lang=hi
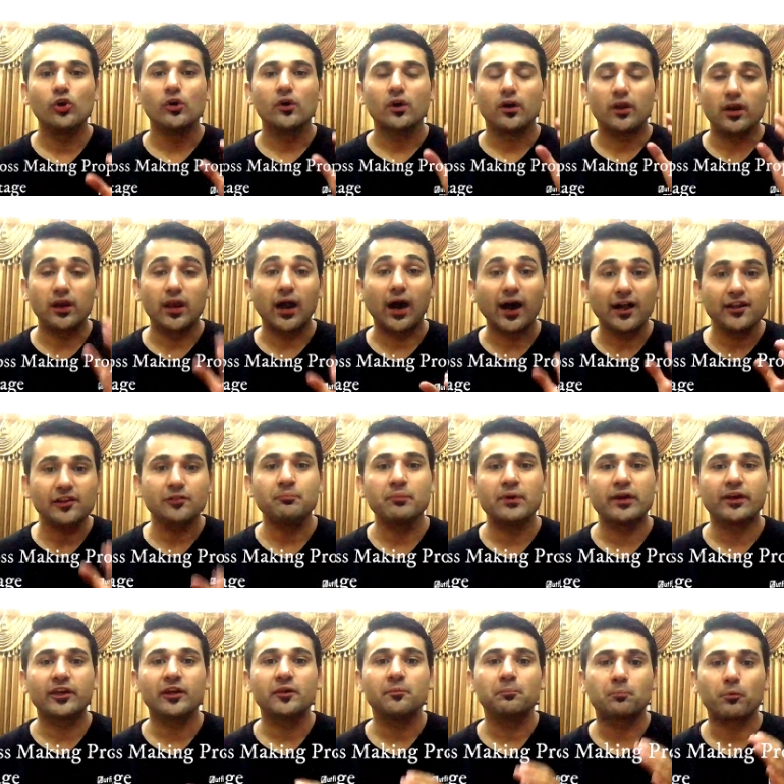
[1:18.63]
लास्ट
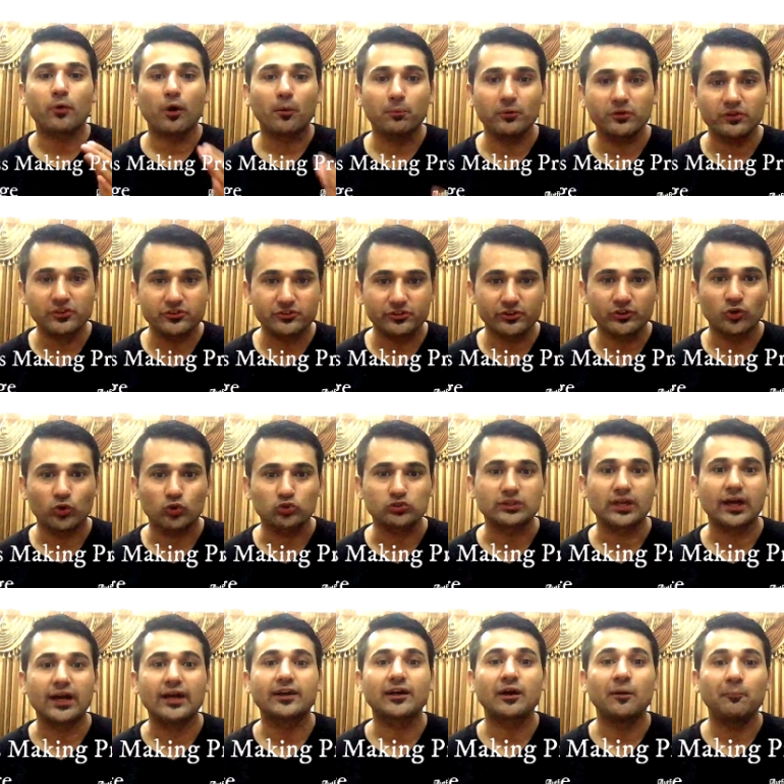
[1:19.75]
मेकिंग प्रोपोजिशन होता है
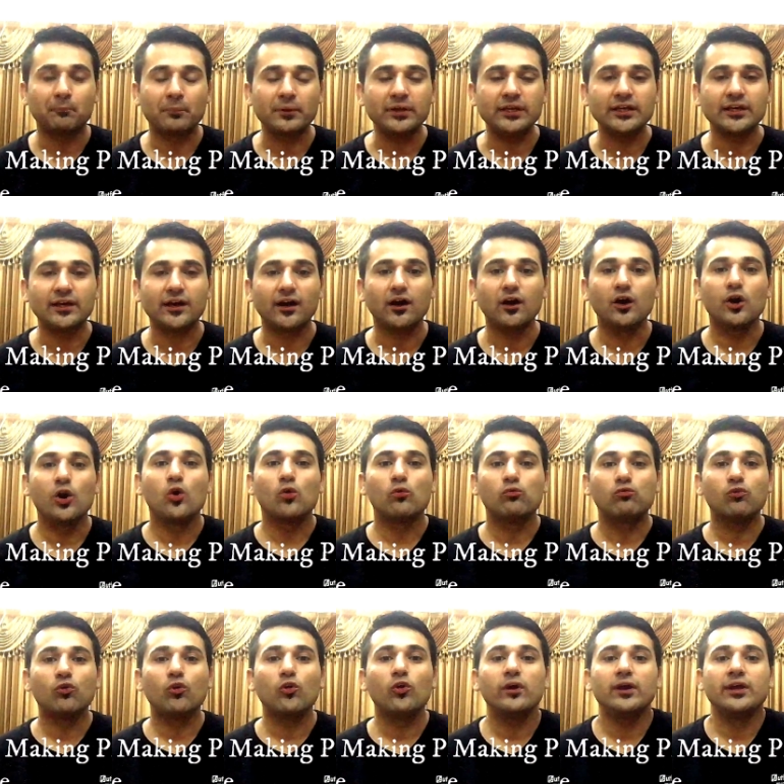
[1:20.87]
कंपनी का
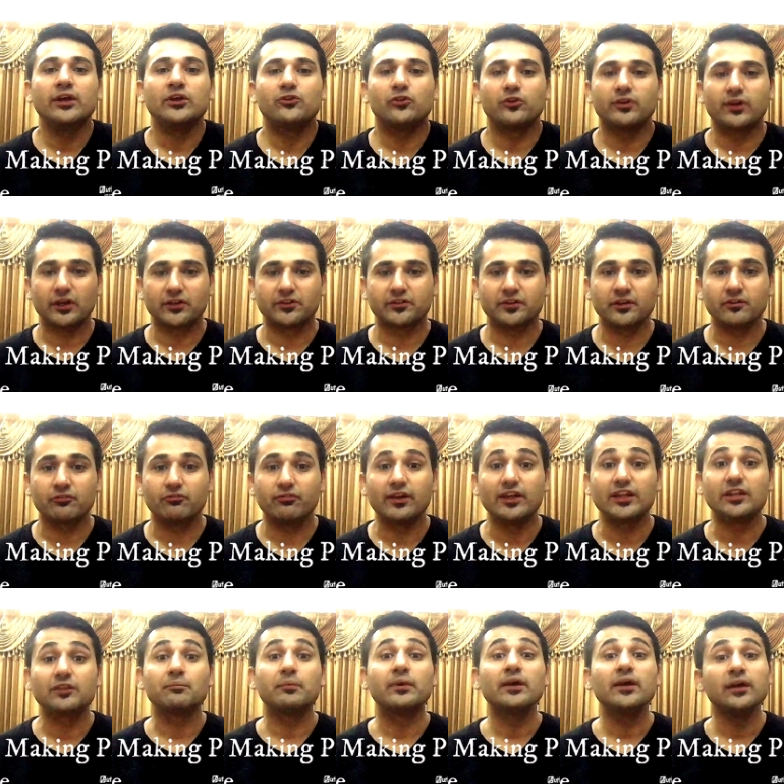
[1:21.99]
वो इंट्रोडक्शन फेज
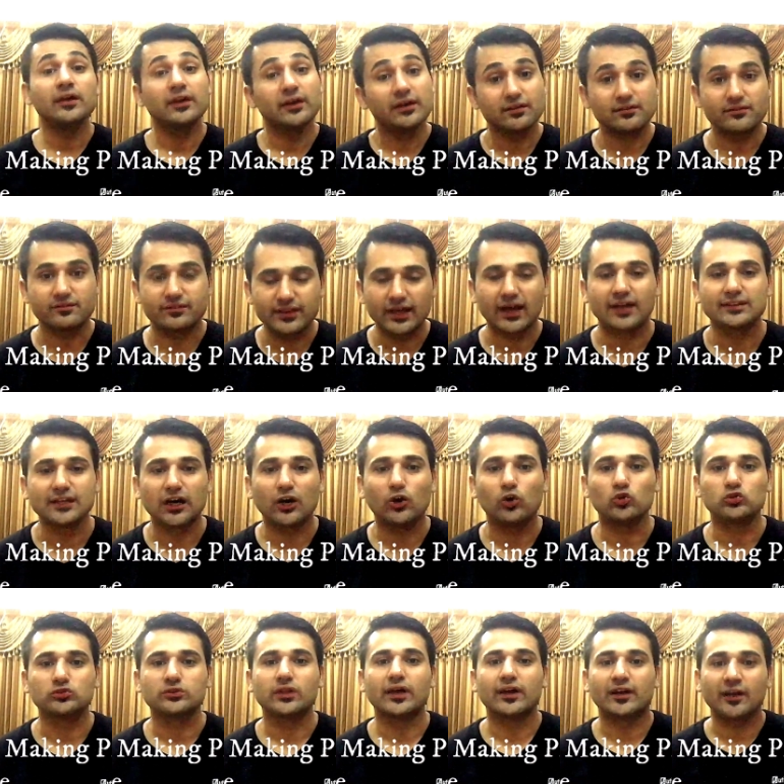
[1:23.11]
में ज्यादा
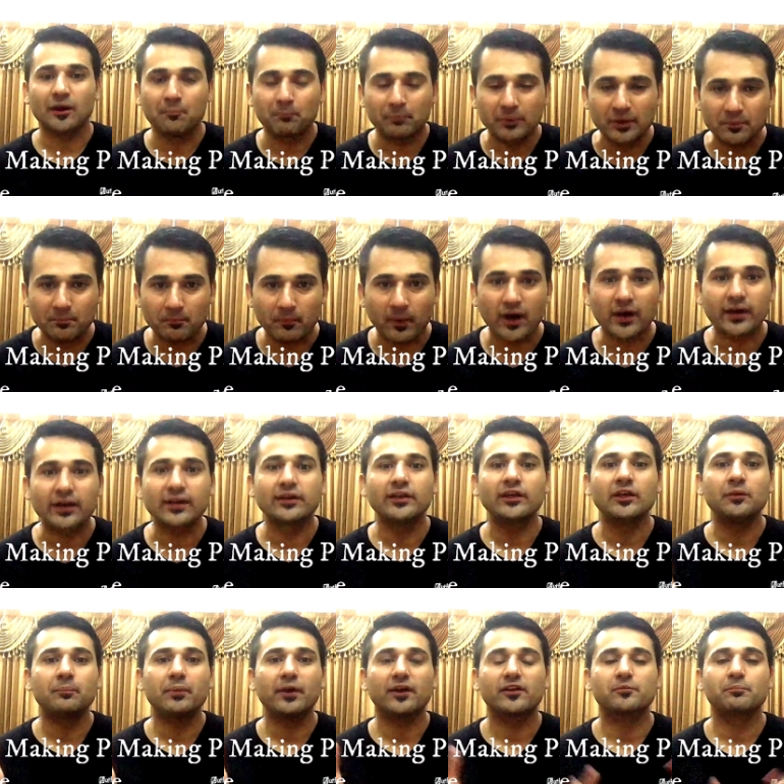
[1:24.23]
होता है कंपनी मार्केटिंग
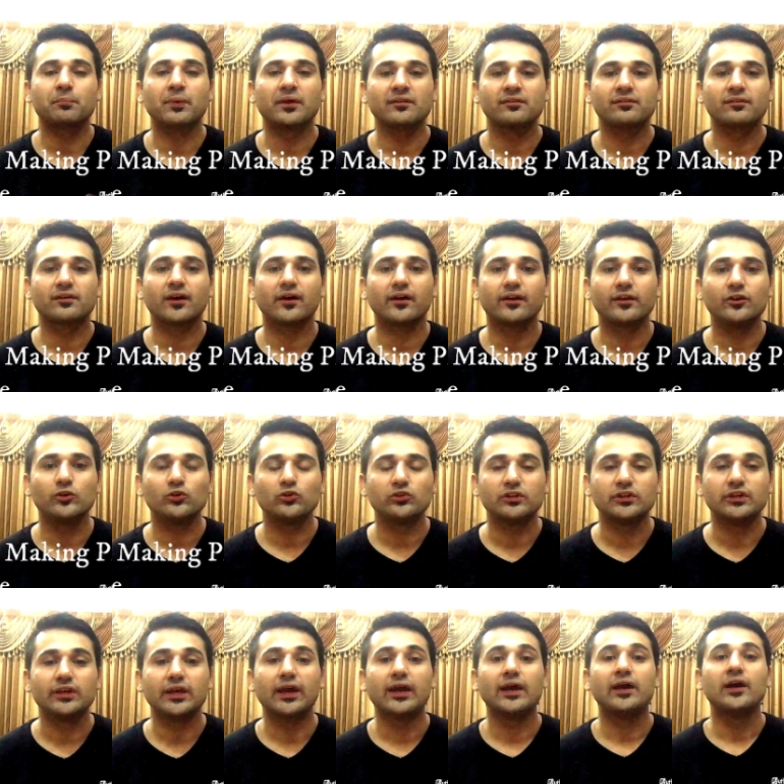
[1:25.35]
पे एक्सपेंस कर रही होती
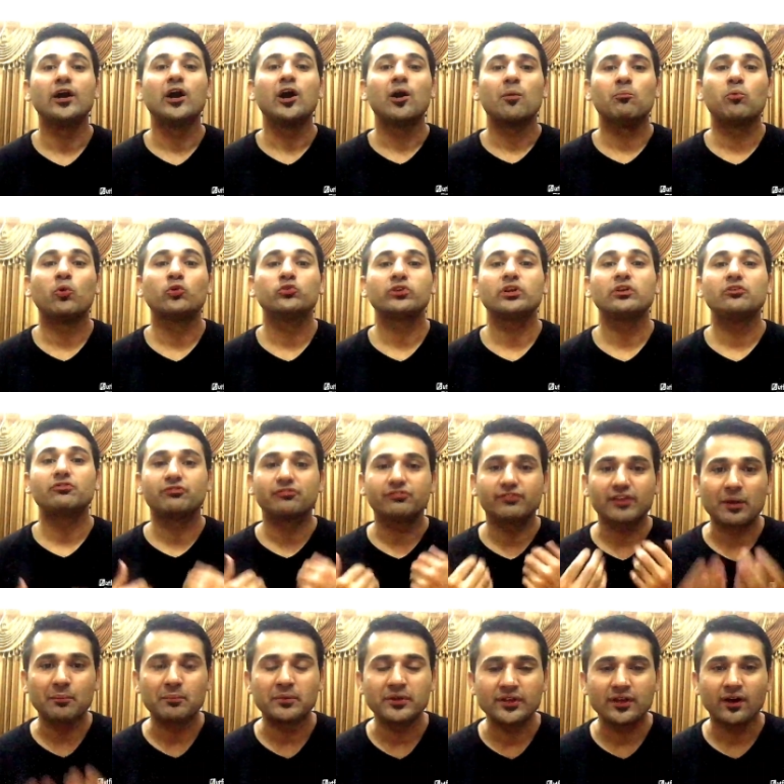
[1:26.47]
है मुख्तलिफ
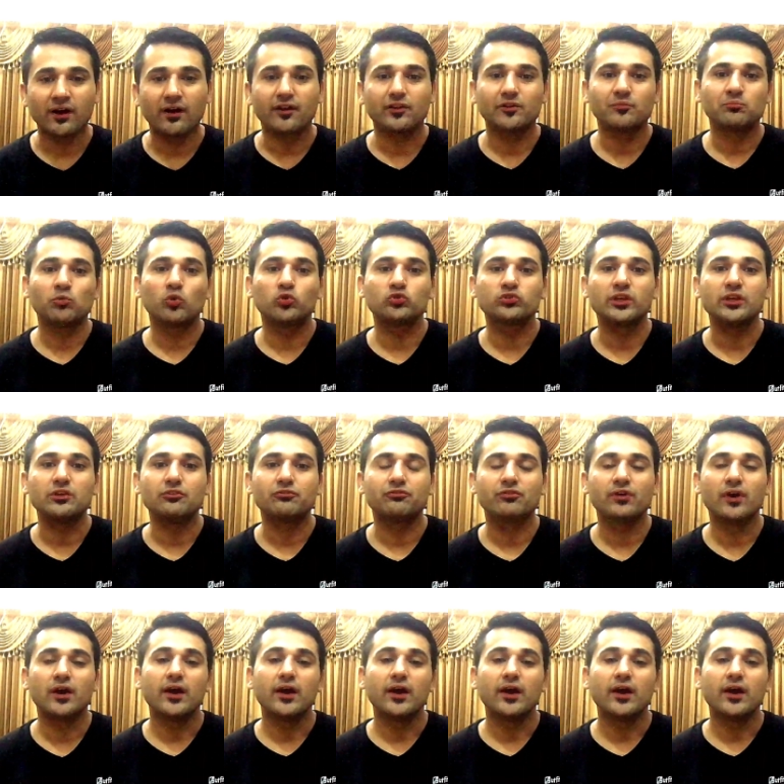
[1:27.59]
सेमिनार्स मुख्तलिफ